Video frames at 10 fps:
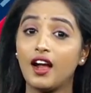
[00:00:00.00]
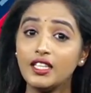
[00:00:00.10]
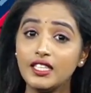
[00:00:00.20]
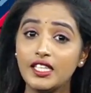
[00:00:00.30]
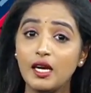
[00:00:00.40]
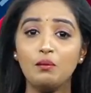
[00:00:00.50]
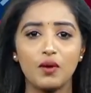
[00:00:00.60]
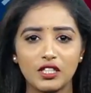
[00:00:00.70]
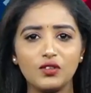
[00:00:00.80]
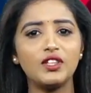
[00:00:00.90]
రాజకీయం
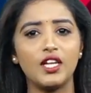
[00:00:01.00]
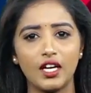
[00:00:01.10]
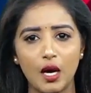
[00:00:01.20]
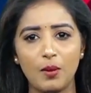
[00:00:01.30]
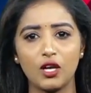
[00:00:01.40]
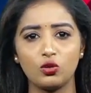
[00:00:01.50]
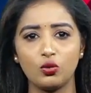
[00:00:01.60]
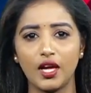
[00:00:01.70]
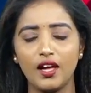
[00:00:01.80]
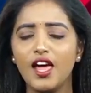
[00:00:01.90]
రసవత్తరంగా
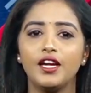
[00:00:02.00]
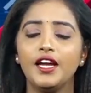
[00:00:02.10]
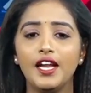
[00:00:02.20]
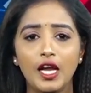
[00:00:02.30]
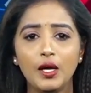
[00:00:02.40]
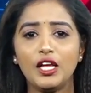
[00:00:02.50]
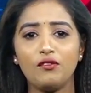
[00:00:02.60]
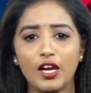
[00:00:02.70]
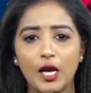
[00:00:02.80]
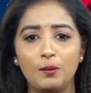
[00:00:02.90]
మారుతుంది ఈ నెల
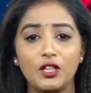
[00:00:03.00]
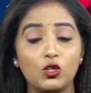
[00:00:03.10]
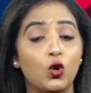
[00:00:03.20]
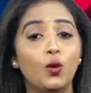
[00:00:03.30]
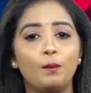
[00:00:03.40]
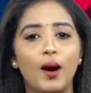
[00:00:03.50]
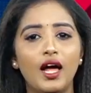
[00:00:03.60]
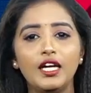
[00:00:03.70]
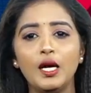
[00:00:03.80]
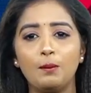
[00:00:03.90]
ఇరవై ఎనిమిదితో
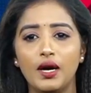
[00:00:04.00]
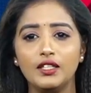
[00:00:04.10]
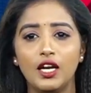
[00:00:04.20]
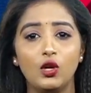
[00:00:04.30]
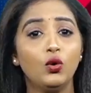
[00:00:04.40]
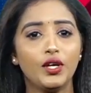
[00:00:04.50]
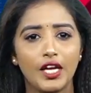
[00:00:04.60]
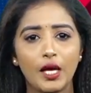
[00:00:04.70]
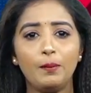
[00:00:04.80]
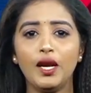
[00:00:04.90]
పాలక మండళ్లు
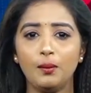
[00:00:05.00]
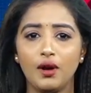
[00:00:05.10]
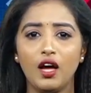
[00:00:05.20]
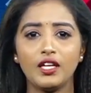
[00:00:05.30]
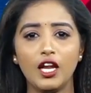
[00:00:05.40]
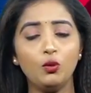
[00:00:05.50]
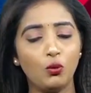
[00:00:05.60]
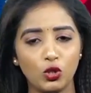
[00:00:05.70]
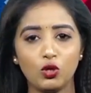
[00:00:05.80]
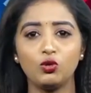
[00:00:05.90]
ఏర్పడి నాలుగేళ్లు
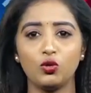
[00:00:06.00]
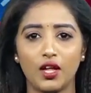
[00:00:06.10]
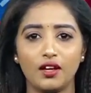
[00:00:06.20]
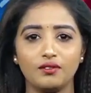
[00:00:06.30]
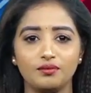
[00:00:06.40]
పూర్తవుతుంది